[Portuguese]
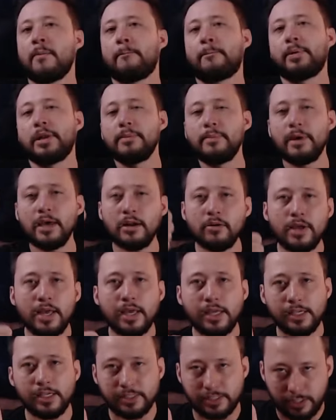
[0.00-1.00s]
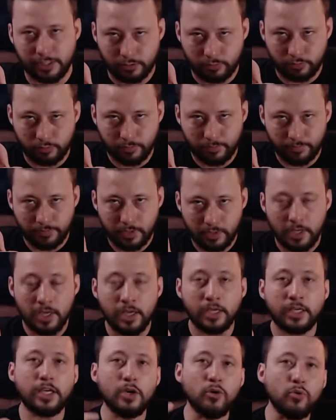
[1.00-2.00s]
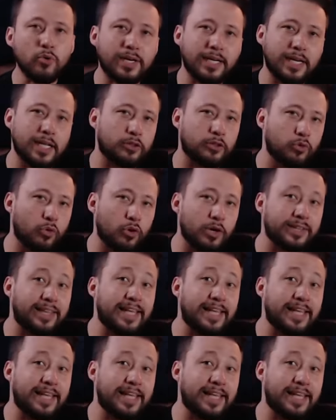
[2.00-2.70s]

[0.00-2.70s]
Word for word: Primeiro requisito, que o credor